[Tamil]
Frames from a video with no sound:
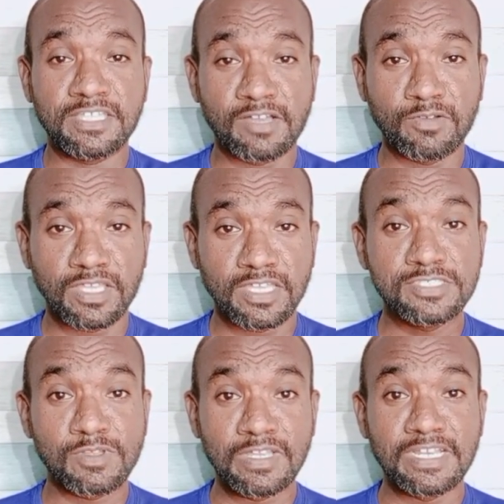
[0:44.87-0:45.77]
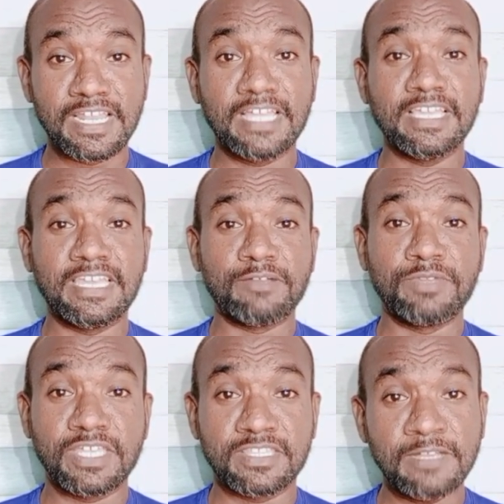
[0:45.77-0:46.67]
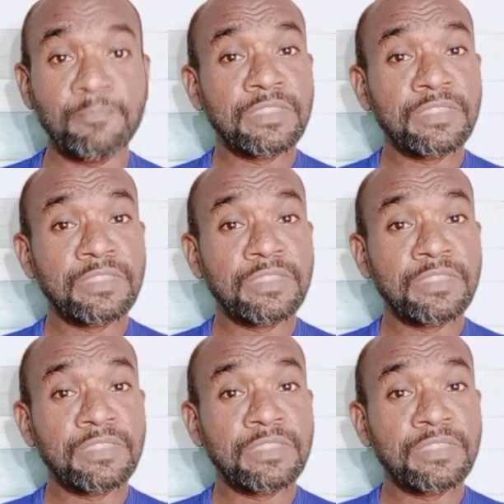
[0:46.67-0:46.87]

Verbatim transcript: அதை நான் உங்களுக்கு சொல்லிடுறேன் என்ன அப்படிங்கிறத